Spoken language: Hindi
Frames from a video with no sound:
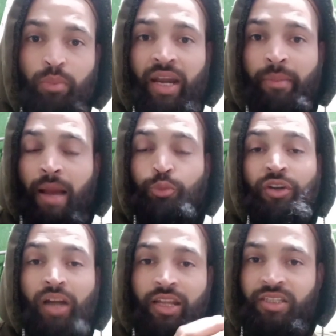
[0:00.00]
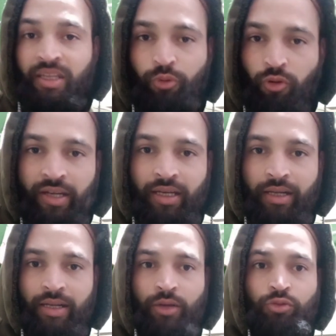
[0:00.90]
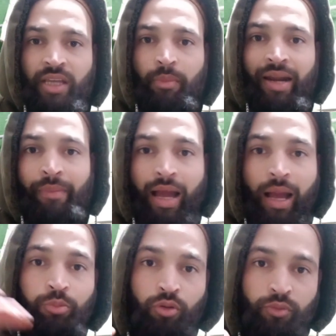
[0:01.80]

बारे में आपको नॉलेज ही नहीं प्रोवाइड कर रहा है उसके बारे में आपको